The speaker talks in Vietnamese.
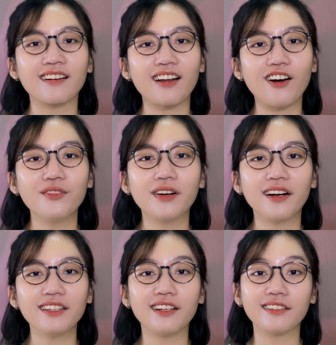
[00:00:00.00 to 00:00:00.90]
đối
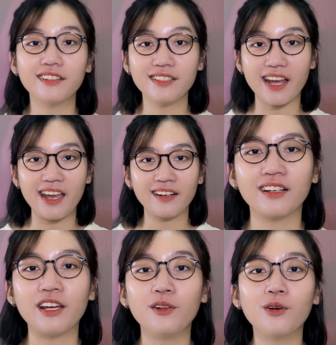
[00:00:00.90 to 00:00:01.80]
với những đứa trẻ
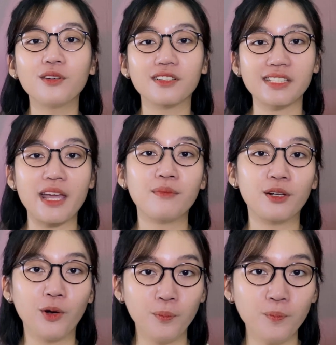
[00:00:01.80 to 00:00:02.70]
thì luôn được xem
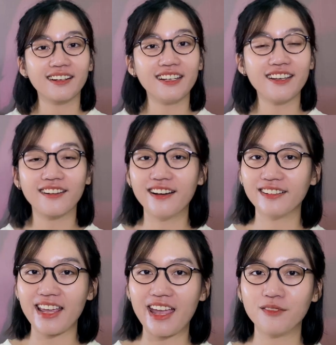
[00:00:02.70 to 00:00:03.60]
là đúng lý do
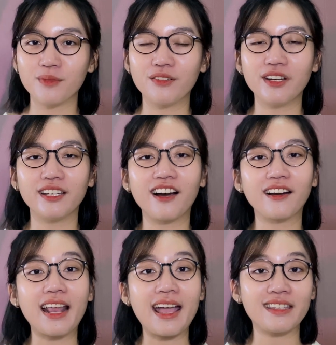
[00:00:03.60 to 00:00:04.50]
đơn giản bởi vì
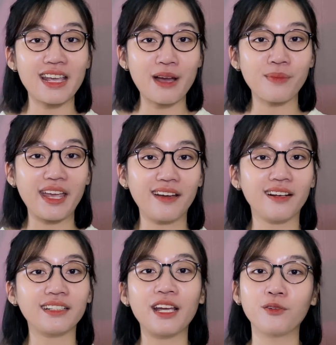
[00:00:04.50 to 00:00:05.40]
họ là cha mẹ
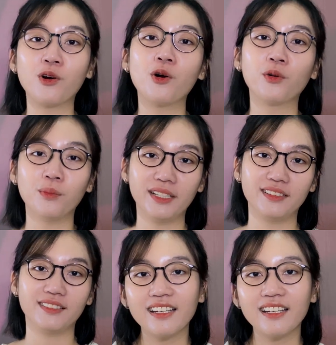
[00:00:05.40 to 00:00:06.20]
là thầy cô của mình